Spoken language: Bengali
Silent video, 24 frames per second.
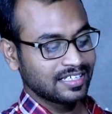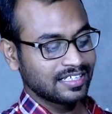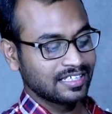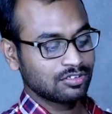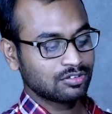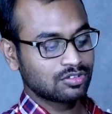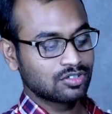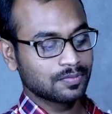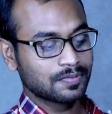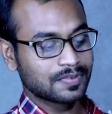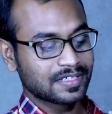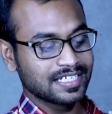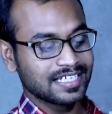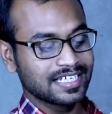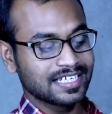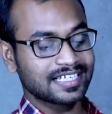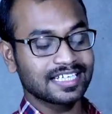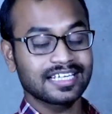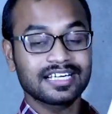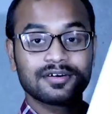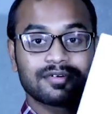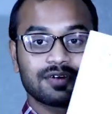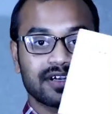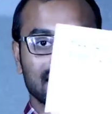ইউটিউব
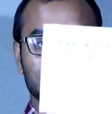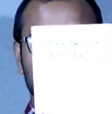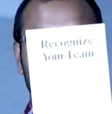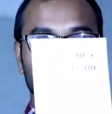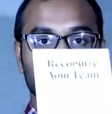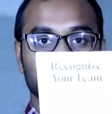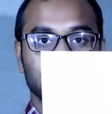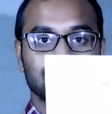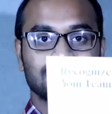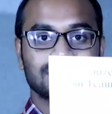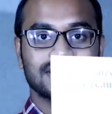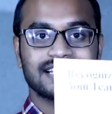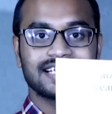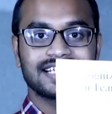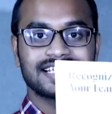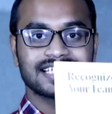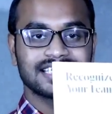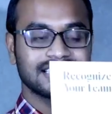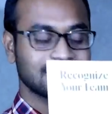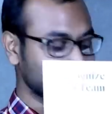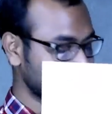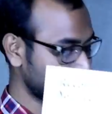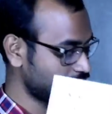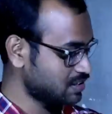ক্রিয়েটার অ্যাওয়ার্ডের পক্ষ থেকে
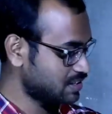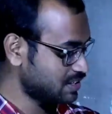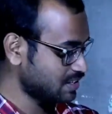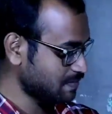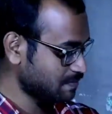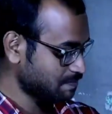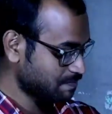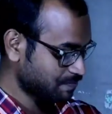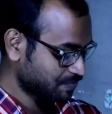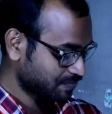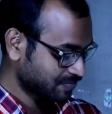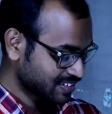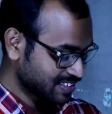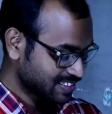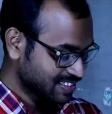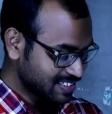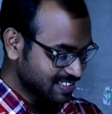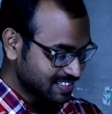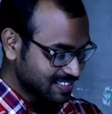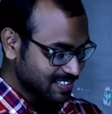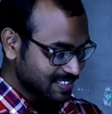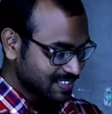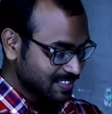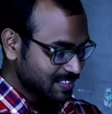এটা দেওয়া হয়েছে
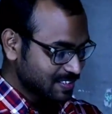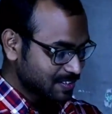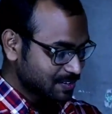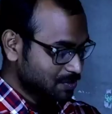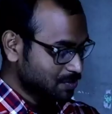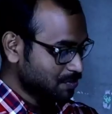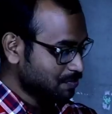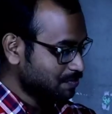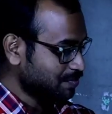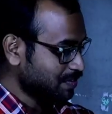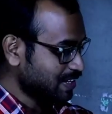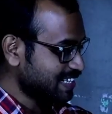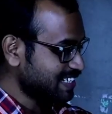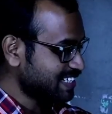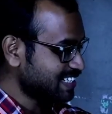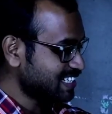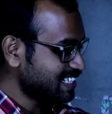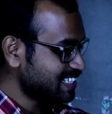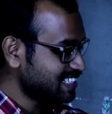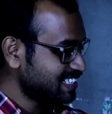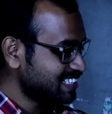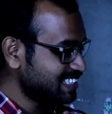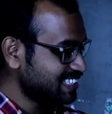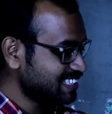তো
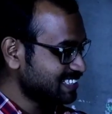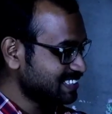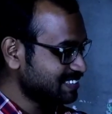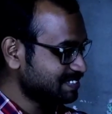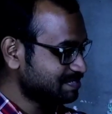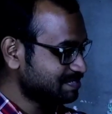ফাইনালি